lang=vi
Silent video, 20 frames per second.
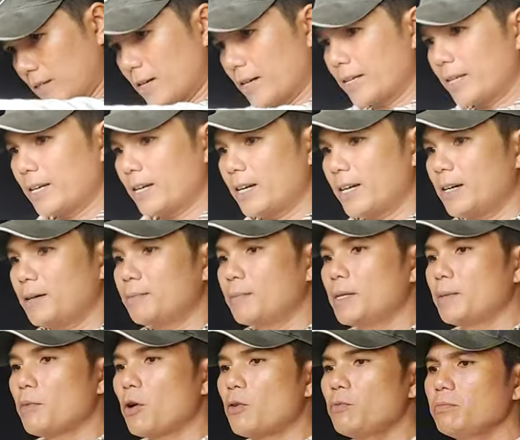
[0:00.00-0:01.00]
rồi à,
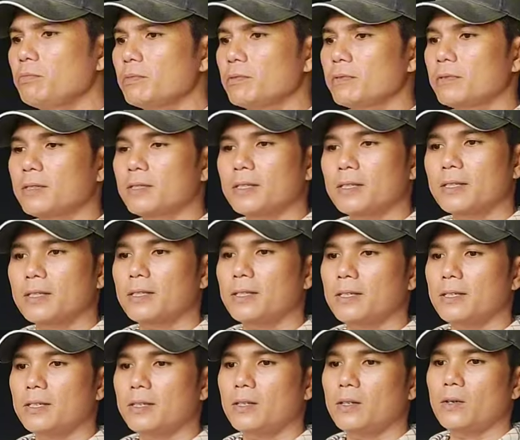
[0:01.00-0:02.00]
14
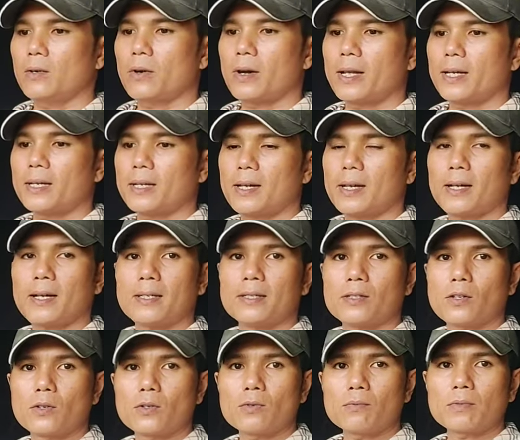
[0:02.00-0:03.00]
hoành
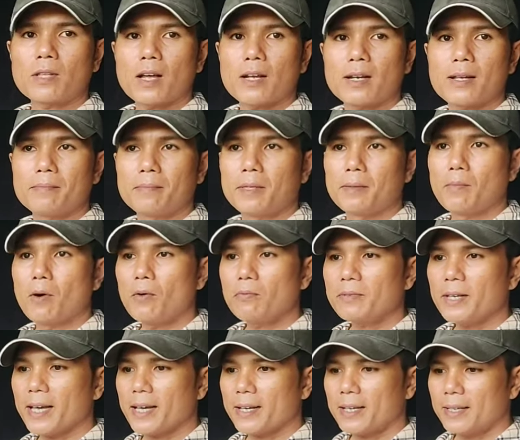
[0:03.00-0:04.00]
à, chỗ trung thân là
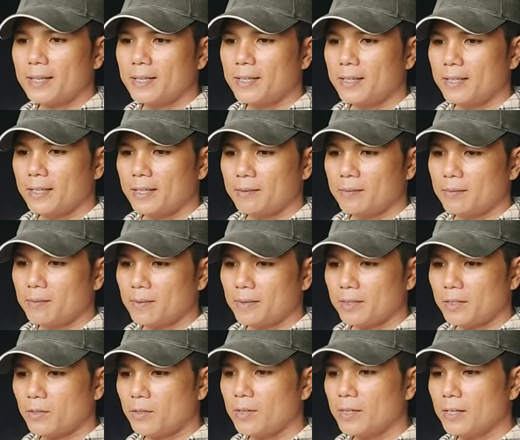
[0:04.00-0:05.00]
14 nha
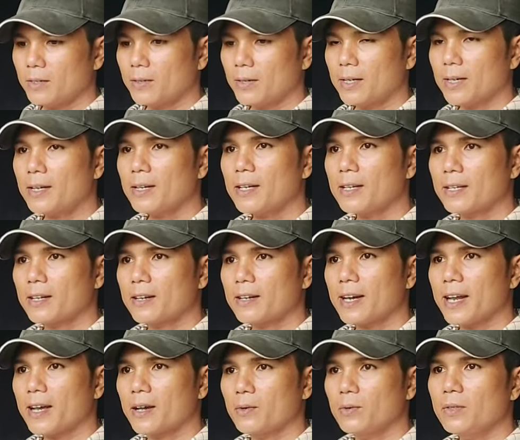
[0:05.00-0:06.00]
một cái số liệu rất là
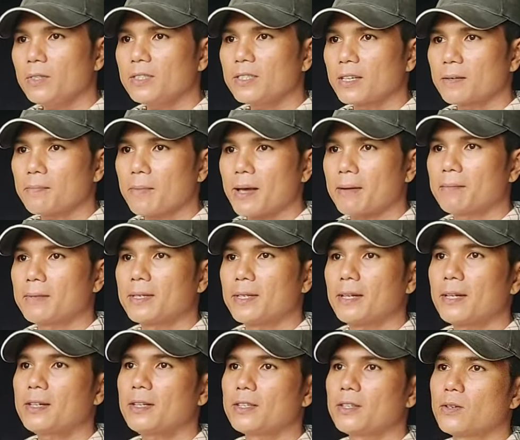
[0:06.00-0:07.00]
rõ ràng không có chuyện nào
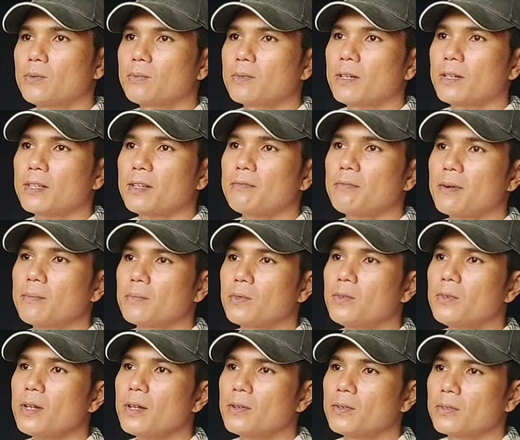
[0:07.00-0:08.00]
mình dở hình dung cho tác phẩm
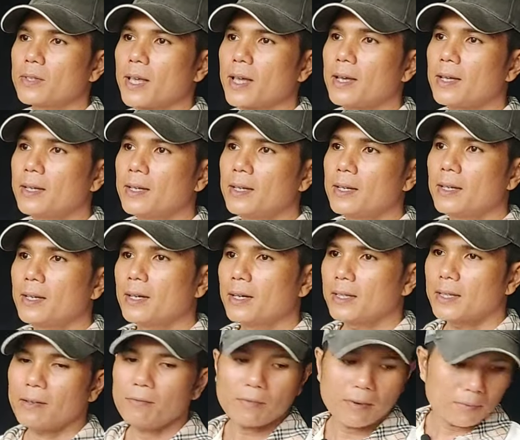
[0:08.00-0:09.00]
dưới ra luôn nha
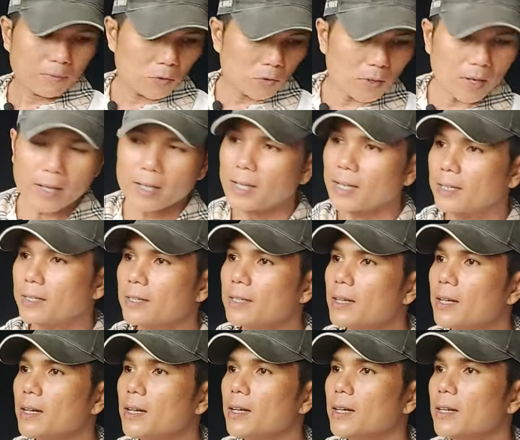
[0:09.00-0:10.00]
à, tác phẩm dưới ra ngày trước
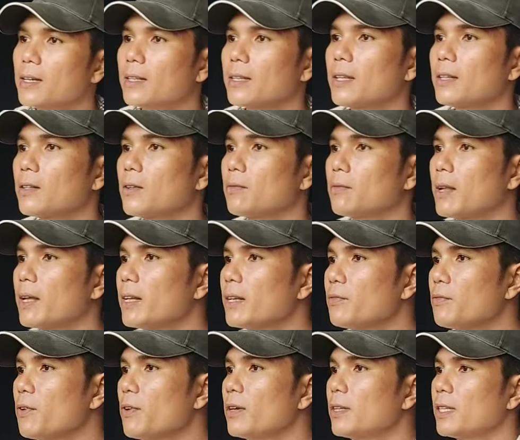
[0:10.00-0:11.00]
uh, thanh tùng lấy
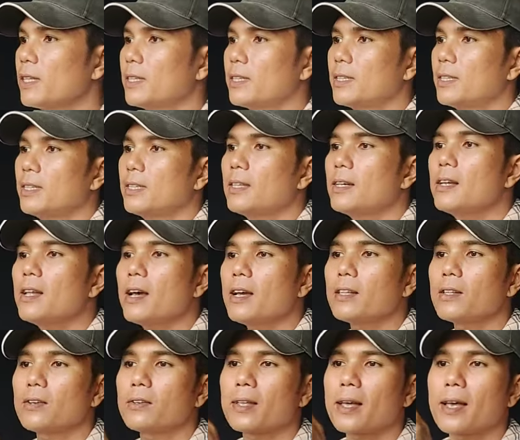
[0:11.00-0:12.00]
cái phôi thì chỉ tới
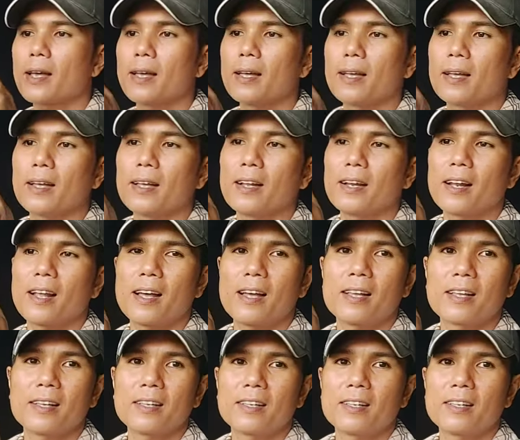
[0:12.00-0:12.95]
đây thôi nha à,